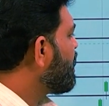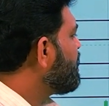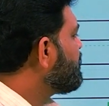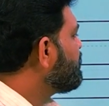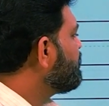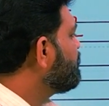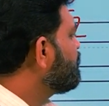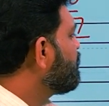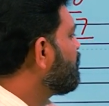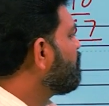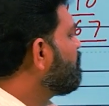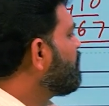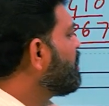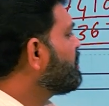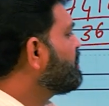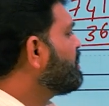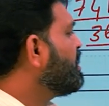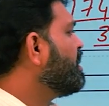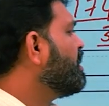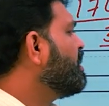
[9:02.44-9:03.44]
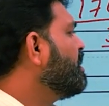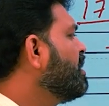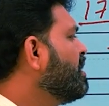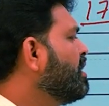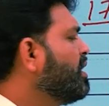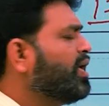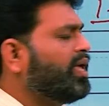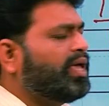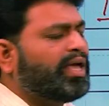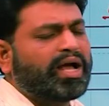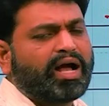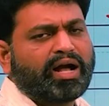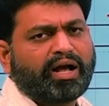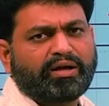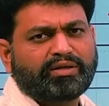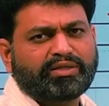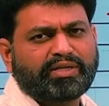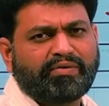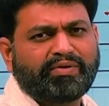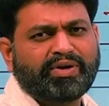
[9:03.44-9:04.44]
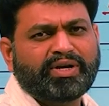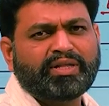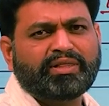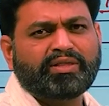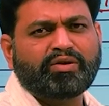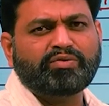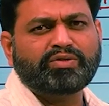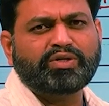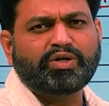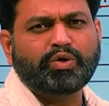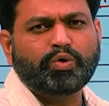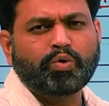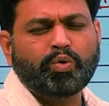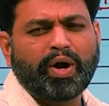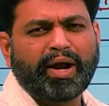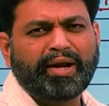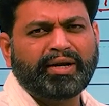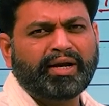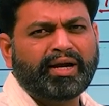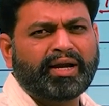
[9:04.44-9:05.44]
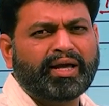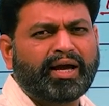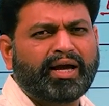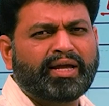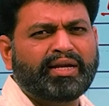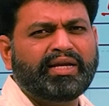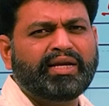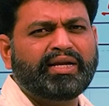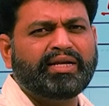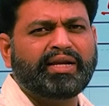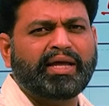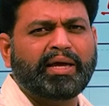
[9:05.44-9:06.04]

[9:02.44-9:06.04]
దాటిన తర్వాత ఇక సెవెంటీన్ థౌసండ్ టూ హండ్రెడ్ కానీ